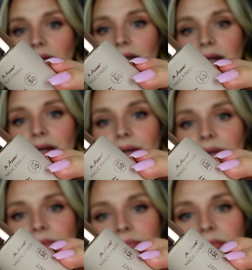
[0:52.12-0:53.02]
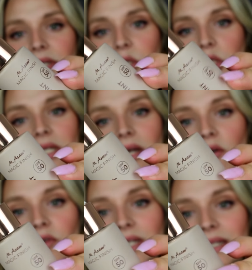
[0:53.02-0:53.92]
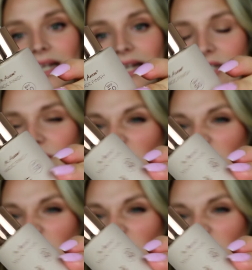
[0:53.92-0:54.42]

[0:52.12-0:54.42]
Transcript: Ähm, es steht drauf, es ist eine leichte